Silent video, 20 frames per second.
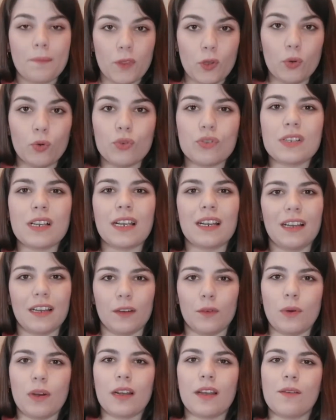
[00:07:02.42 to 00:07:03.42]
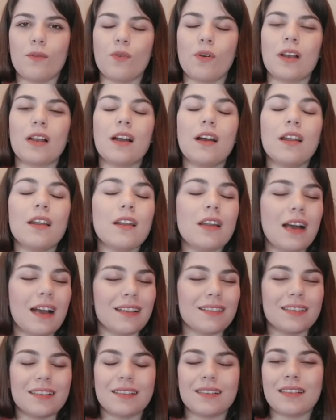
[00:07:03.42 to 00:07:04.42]
Usen el enjuague bucal,
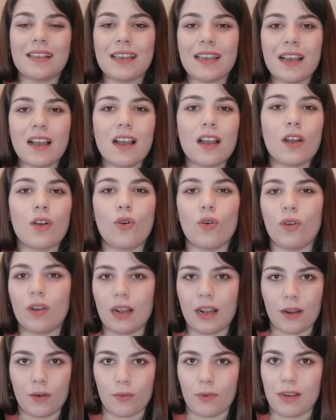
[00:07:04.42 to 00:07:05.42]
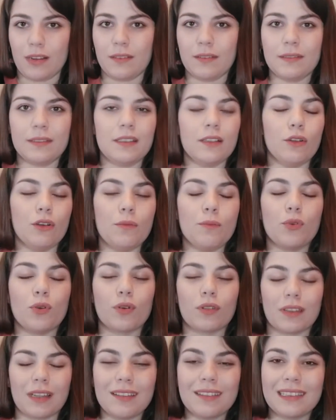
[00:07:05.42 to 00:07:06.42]
así sea, con agua. Lo
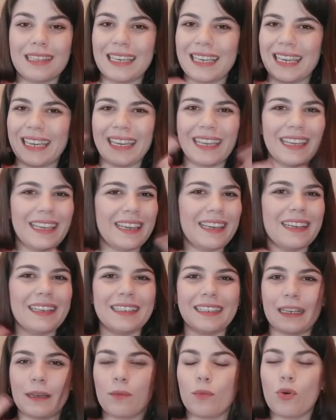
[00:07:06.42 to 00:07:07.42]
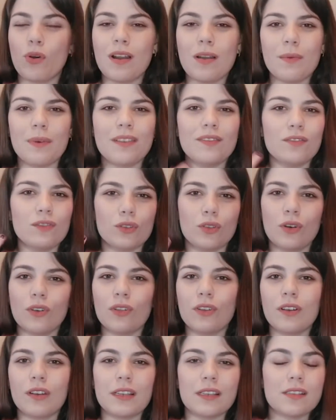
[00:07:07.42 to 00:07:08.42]
importante es que revuelvan
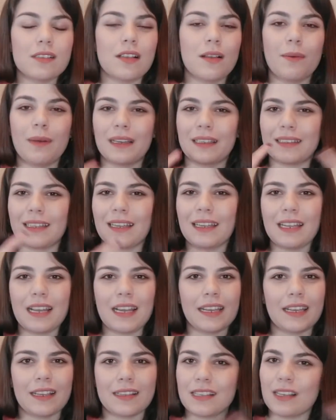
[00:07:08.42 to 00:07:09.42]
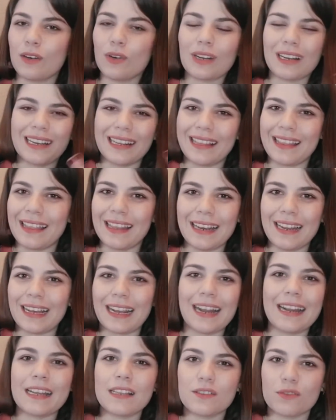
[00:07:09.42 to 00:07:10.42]
todas esas bacterias que hacen lo que les dé la
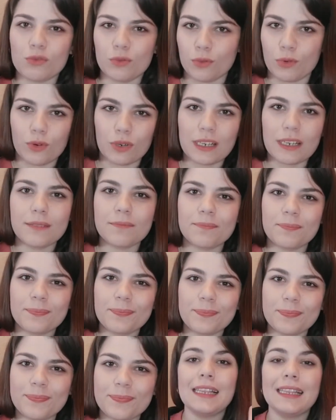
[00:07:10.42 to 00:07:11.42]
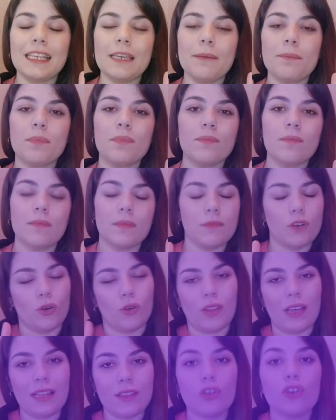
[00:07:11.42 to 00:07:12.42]
gana en su boca. El tip o
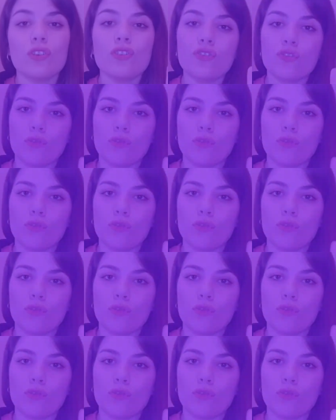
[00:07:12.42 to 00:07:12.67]
dato